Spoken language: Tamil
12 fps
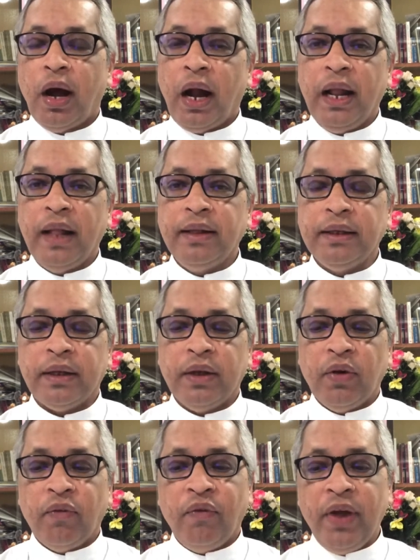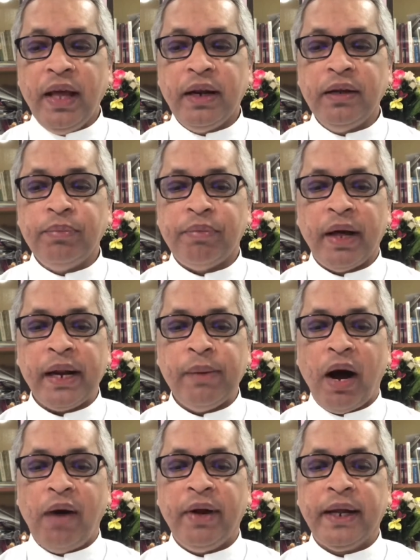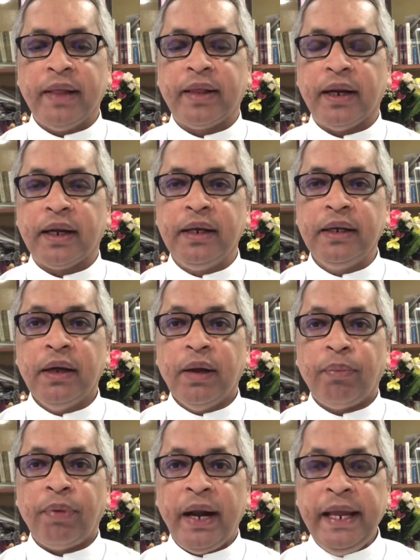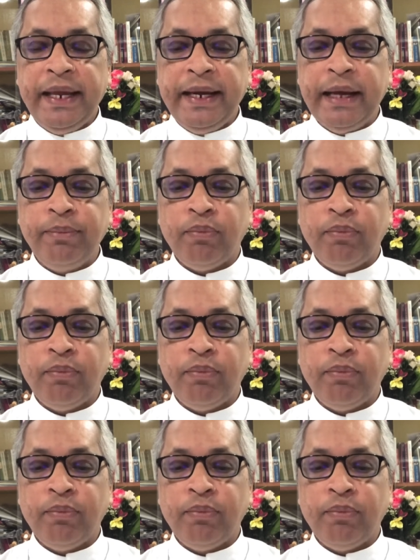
அல்லது வேறு மறை மாவட்டத்திற்கு பணியிட